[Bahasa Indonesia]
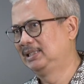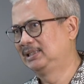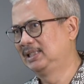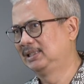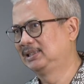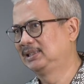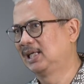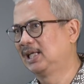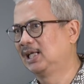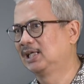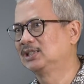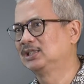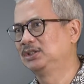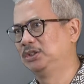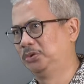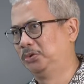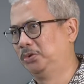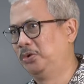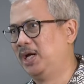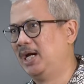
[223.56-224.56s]
secara
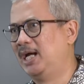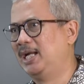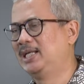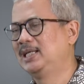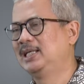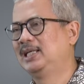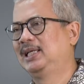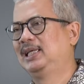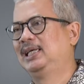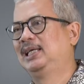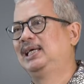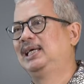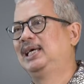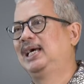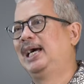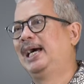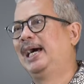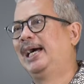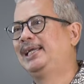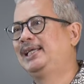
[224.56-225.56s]
keseluruhan,
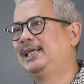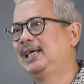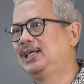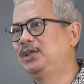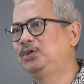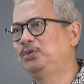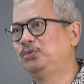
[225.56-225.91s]
ada